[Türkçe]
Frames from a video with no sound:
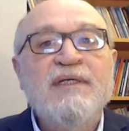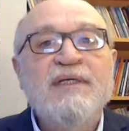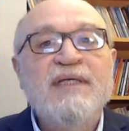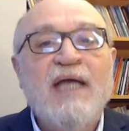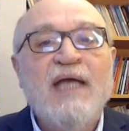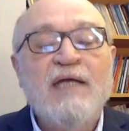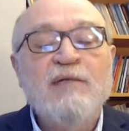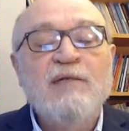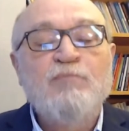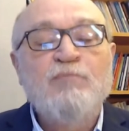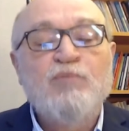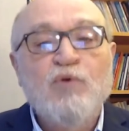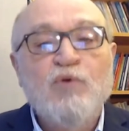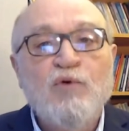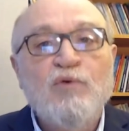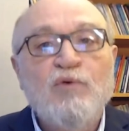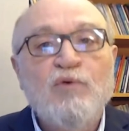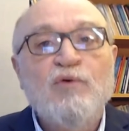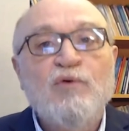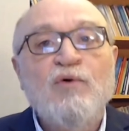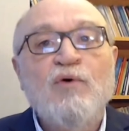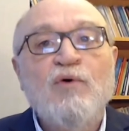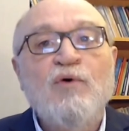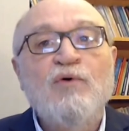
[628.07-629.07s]
Yani
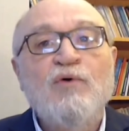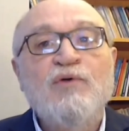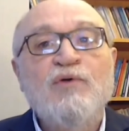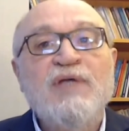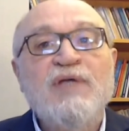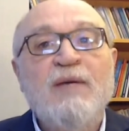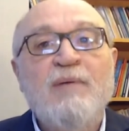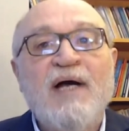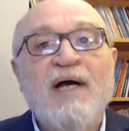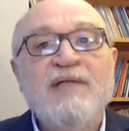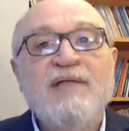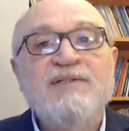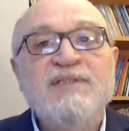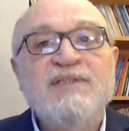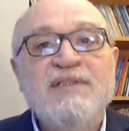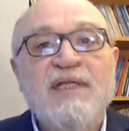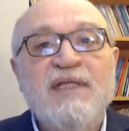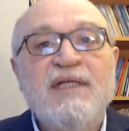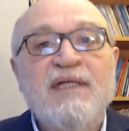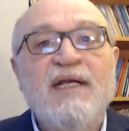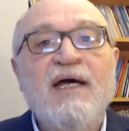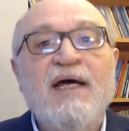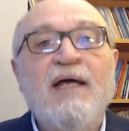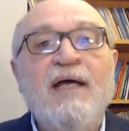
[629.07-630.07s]
bu o,
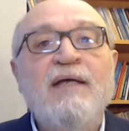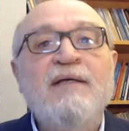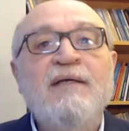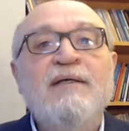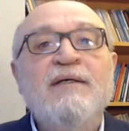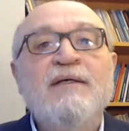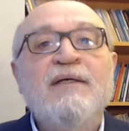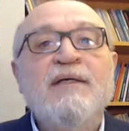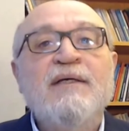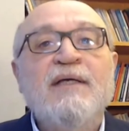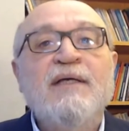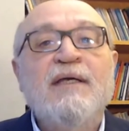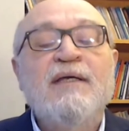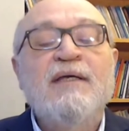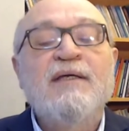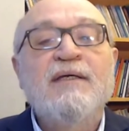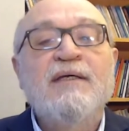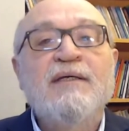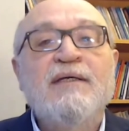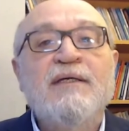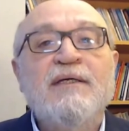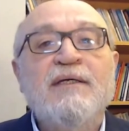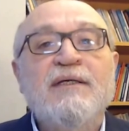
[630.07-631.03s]
yabancılara e,